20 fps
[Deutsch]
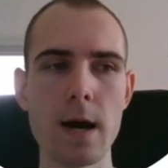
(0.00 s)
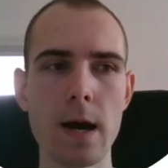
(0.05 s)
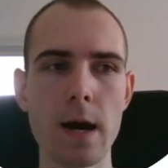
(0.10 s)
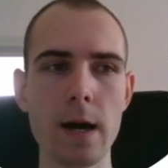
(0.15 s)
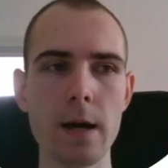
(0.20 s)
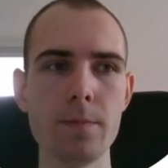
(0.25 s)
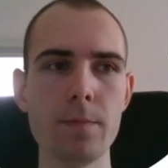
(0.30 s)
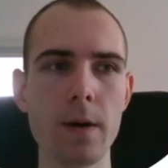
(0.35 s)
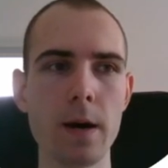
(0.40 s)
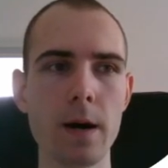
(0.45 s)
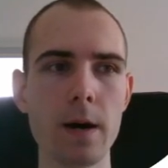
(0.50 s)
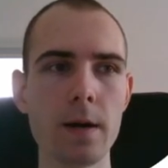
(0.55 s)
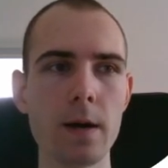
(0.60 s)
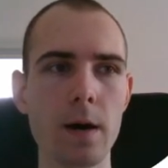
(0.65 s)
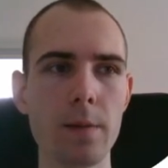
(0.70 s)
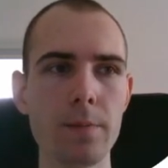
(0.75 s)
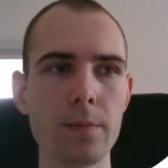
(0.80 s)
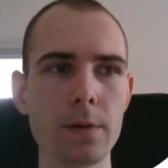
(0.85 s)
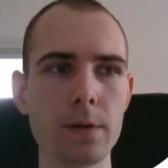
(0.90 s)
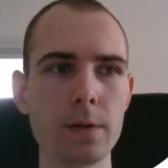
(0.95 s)
Einmal
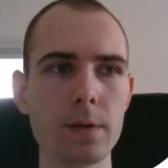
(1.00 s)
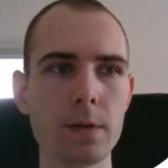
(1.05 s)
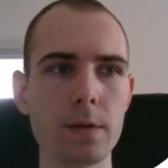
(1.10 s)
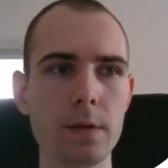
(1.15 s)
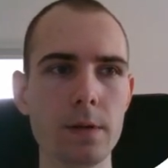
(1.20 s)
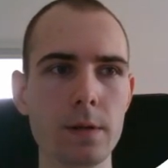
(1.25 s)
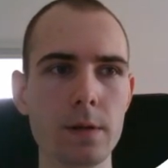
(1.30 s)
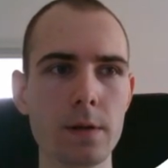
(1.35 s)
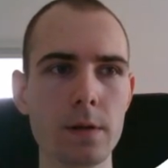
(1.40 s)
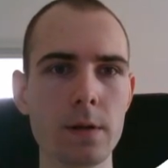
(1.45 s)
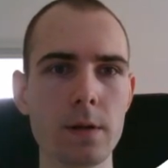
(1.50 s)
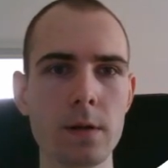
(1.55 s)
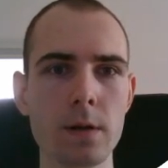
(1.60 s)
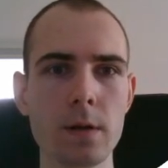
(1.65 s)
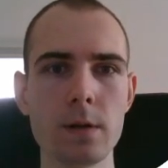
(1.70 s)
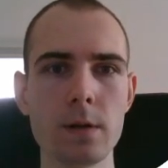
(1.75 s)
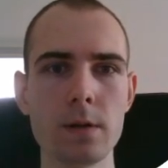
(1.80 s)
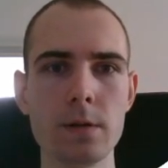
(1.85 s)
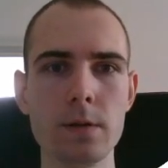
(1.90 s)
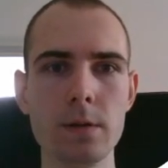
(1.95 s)
habe ich hier
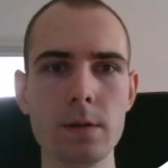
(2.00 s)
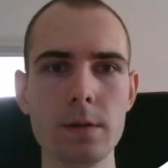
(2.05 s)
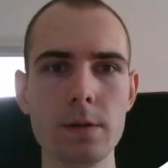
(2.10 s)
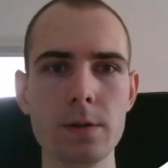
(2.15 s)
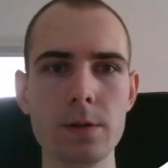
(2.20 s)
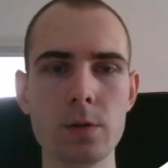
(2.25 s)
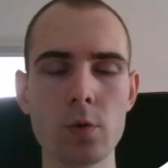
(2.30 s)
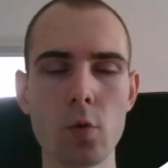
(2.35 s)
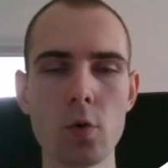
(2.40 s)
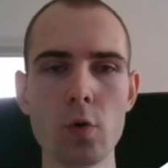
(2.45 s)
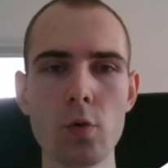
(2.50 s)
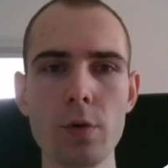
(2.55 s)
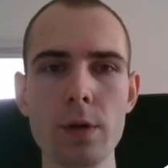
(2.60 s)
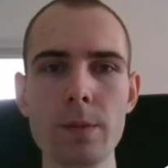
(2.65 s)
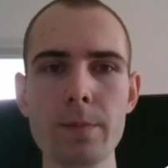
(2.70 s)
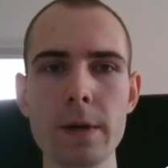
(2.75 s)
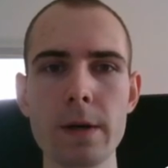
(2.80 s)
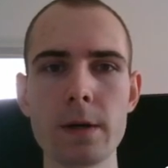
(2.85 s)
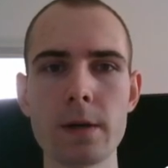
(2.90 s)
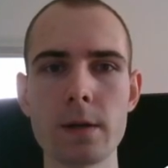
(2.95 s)
die
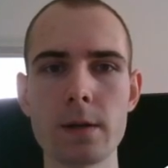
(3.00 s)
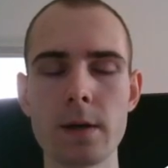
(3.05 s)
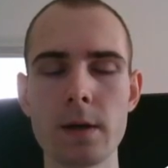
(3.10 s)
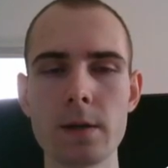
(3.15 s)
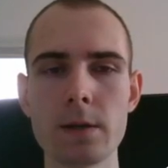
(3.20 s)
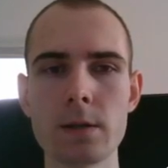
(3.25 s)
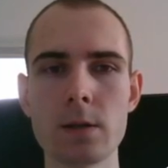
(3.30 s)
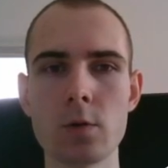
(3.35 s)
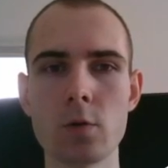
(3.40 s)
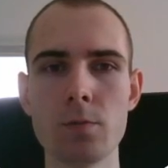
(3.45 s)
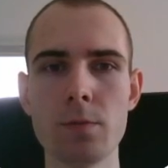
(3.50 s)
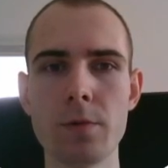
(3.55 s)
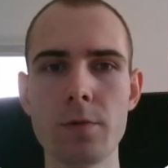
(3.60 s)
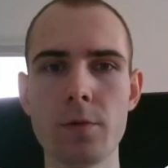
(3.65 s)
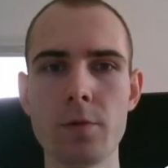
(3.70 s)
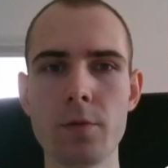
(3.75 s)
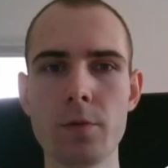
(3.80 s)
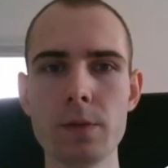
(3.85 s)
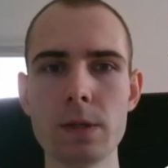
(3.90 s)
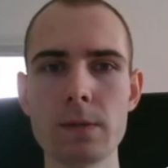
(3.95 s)
Solo-E-Mail getestet und mir
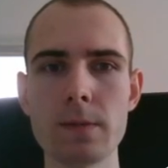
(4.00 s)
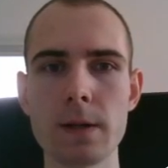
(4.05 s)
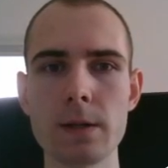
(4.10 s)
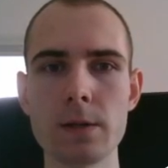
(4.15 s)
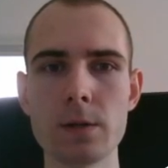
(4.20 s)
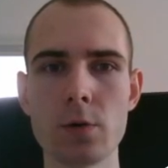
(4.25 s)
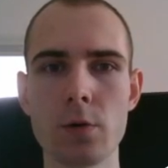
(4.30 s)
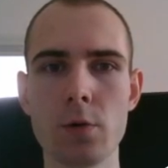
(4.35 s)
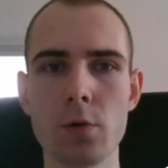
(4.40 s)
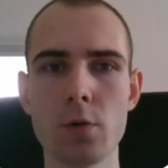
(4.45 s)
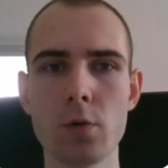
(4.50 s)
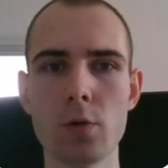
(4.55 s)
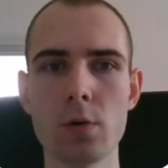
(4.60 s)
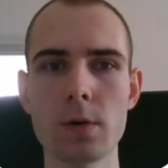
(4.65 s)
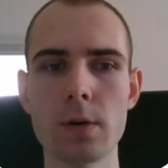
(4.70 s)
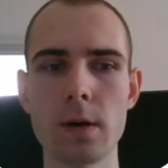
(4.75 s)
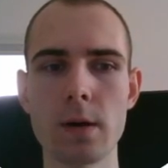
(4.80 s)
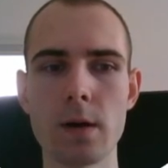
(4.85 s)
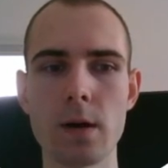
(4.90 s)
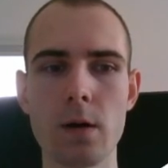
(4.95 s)
für 25
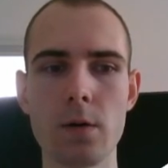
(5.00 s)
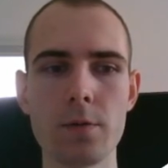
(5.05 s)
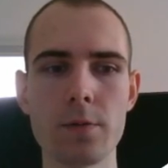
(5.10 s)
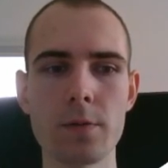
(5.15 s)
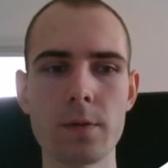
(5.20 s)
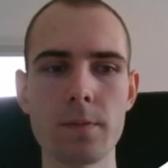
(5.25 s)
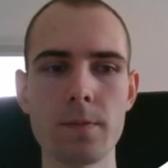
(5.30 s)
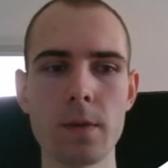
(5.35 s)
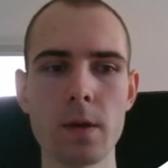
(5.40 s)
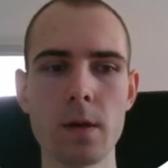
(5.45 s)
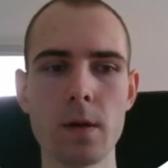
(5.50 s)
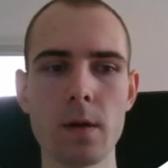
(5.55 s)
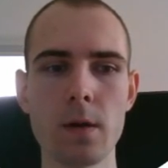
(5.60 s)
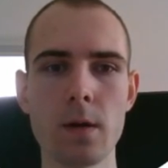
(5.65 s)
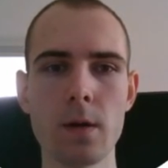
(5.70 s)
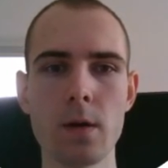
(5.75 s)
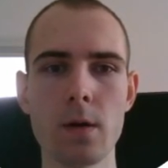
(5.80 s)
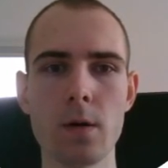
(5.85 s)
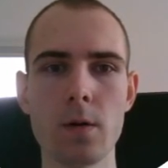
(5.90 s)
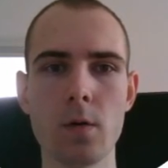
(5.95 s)
Euro gekauft,
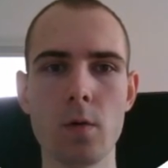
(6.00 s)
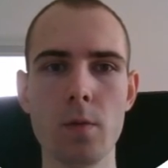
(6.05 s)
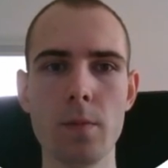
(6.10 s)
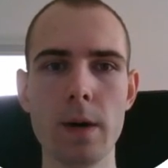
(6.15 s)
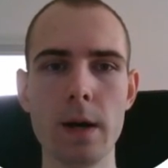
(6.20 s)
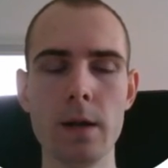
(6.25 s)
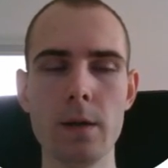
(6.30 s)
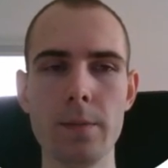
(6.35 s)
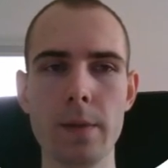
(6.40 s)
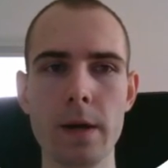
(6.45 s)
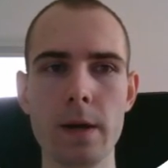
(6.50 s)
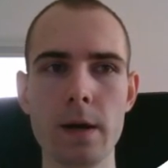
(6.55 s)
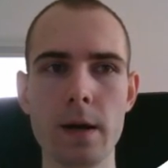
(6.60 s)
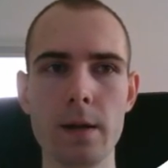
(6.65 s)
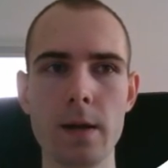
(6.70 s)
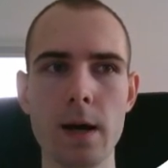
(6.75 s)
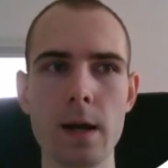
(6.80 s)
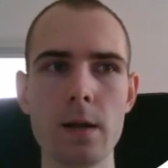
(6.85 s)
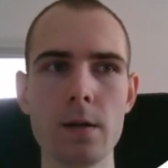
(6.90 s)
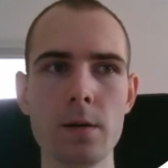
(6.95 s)
um eine Mail
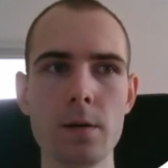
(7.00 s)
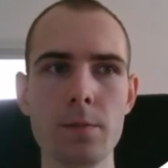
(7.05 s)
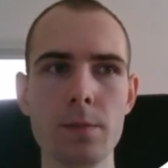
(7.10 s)
an alle